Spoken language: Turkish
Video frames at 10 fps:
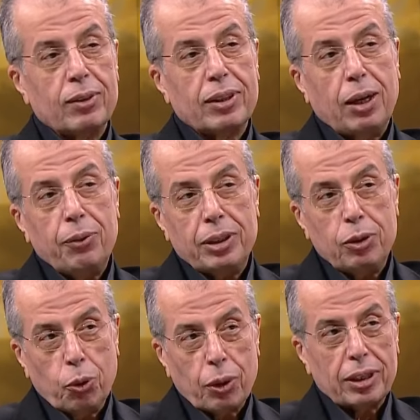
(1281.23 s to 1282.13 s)
Davetini
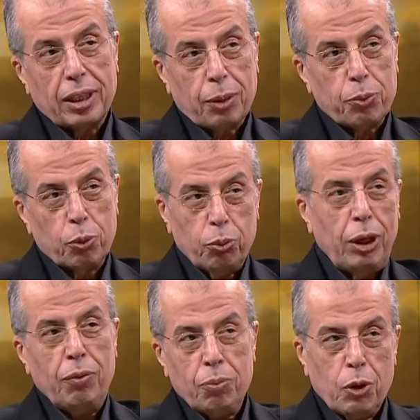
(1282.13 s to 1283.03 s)
orada yapıyor. Bu
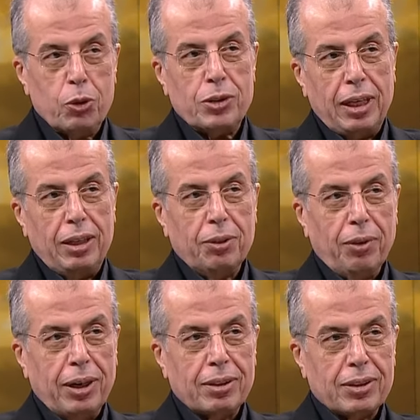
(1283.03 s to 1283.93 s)
evin bir özelliği
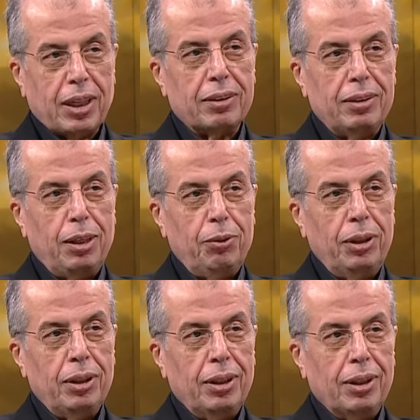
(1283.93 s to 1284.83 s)
var. Sad'ın evi.
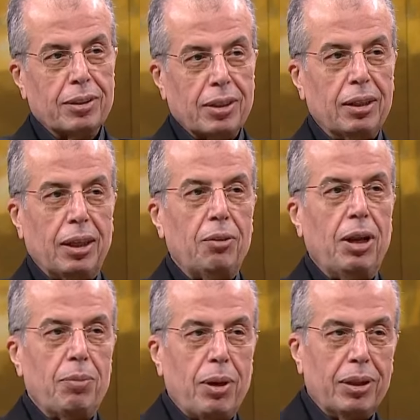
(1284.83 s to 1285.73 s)
Saat
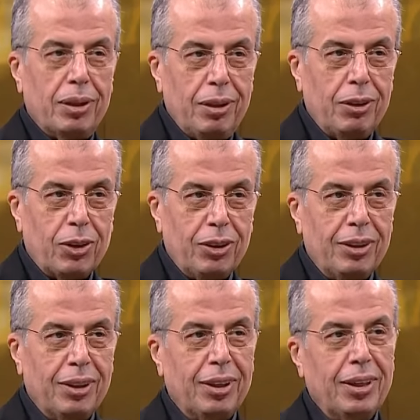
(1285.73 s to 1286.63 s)
evlenmediği için
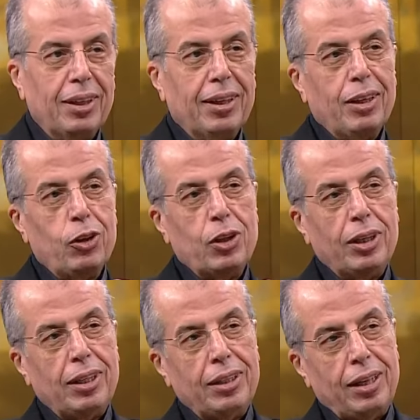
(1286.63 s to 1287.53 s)

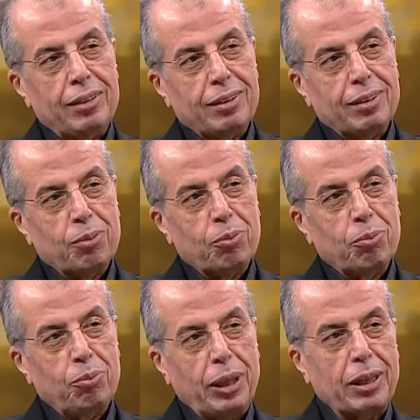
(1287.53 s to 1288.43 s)
hicret eden
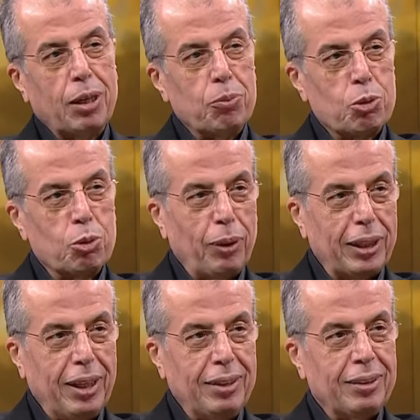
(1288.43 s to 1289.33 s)
bekar
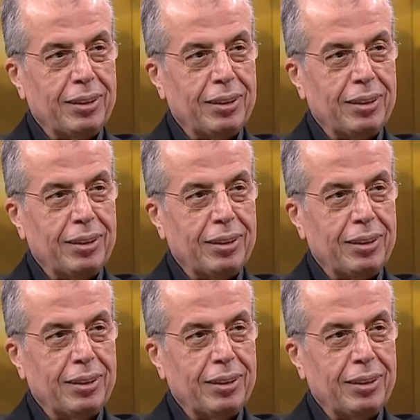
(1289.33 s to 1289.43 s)
Müslümanlar